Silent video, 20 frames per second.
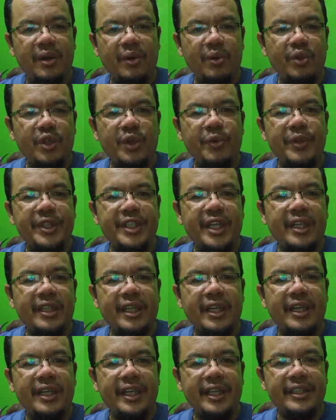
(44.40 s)
Rute
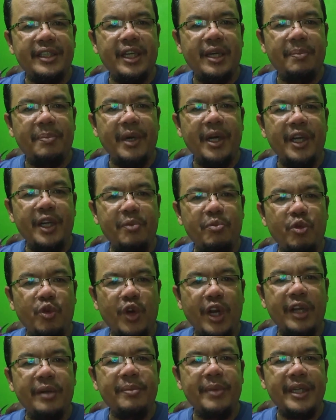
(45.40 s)
wisata Desa
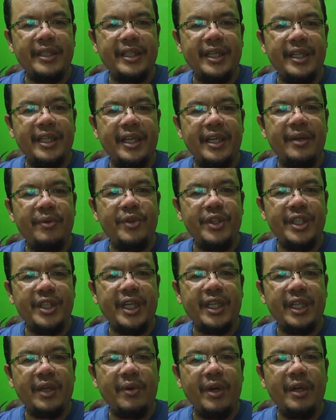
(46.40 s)
Panglipuran biasanya
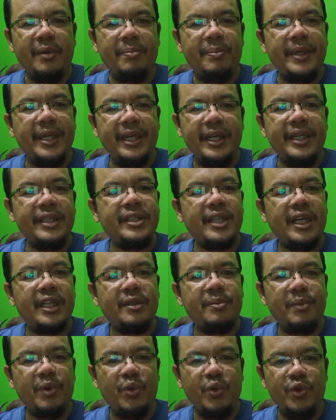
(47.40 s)
wisatawan pilih
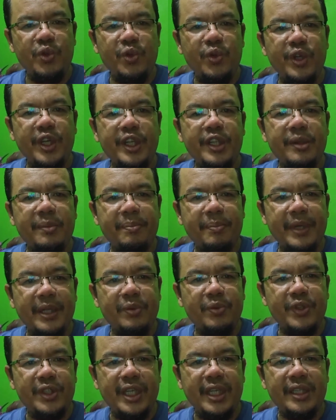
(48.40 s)
saat mengunjungi
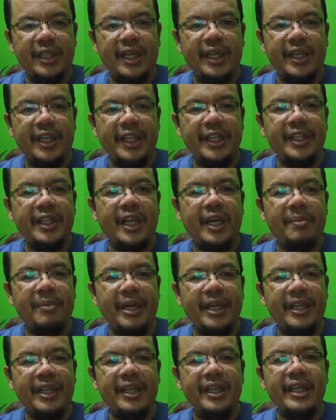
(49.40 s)
tempat wisata
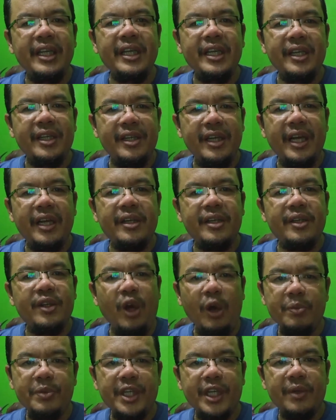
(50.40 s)
Kintamani dan
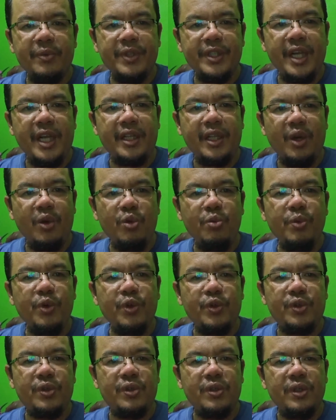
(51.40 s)
objek wisata
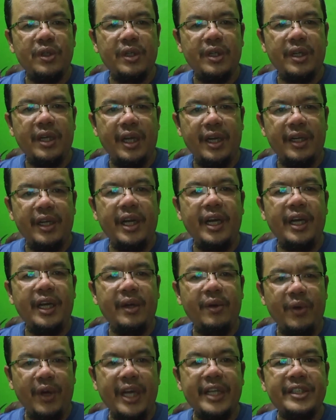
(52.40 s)
Ubud karena
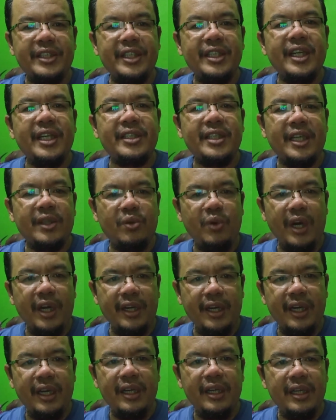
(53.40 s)
lokasinya satu
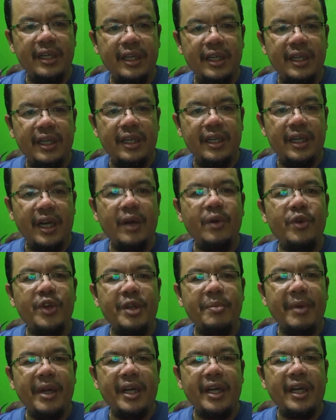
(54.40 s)
arah. Lalu
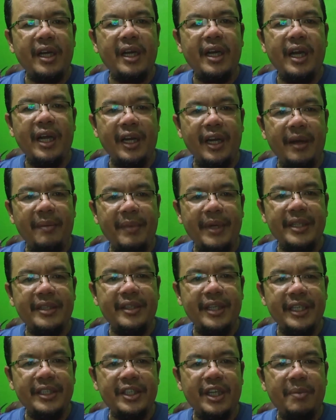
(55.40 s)
di manakah
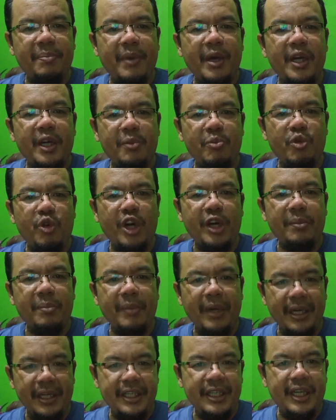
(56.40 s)
alamat Desa Panglipuran
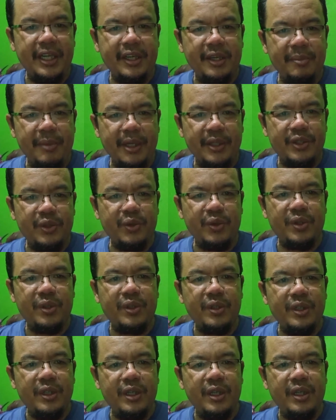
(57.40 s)
Bali yang dimaksud?
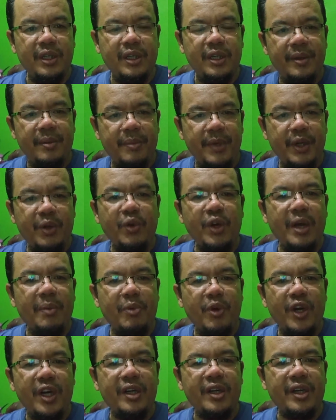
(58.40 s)
Berikut
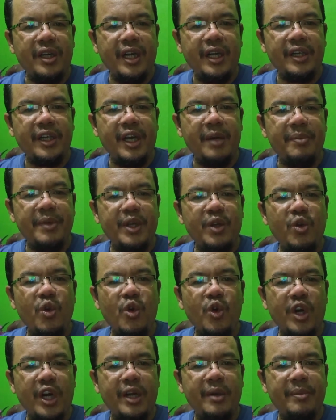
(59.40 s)
laporan rekan kami
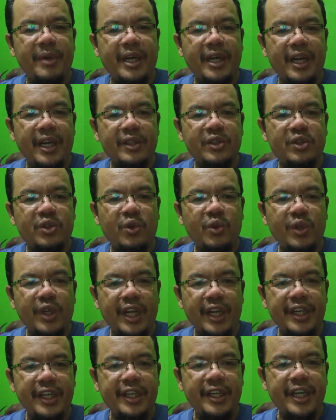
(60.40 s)
Gung Rahma langsung
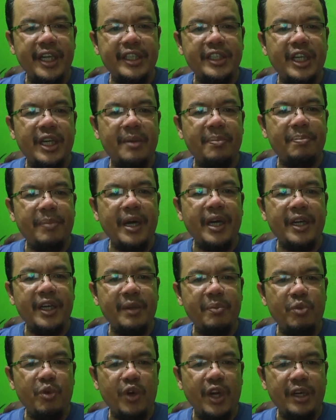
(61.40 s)
dari Desa
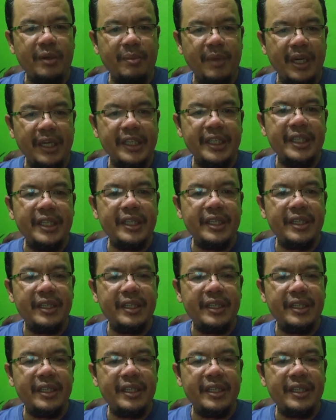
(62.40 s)
Panglipuran, Bali.